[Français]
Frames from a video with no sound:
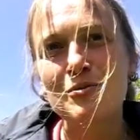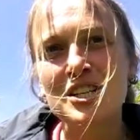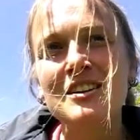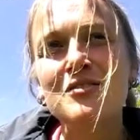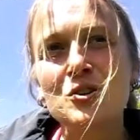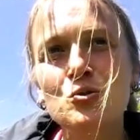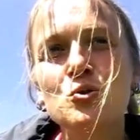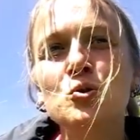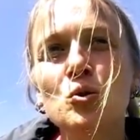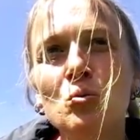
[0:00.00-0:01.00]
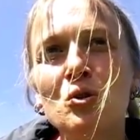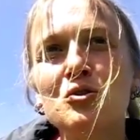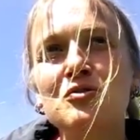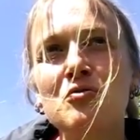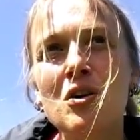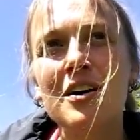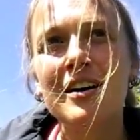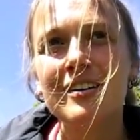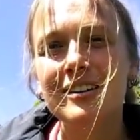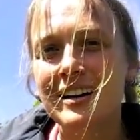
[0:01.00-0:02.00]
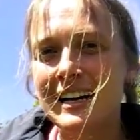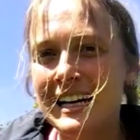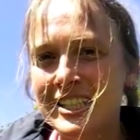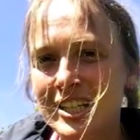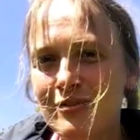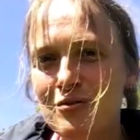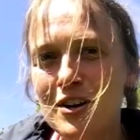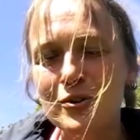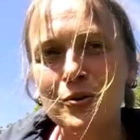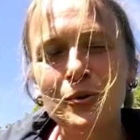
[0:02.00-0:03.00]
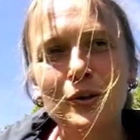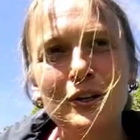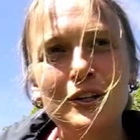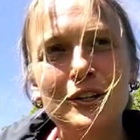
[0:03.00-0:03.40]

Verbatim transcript: Moi, je l'ai vécu de nombreuses fois. À chaque fois que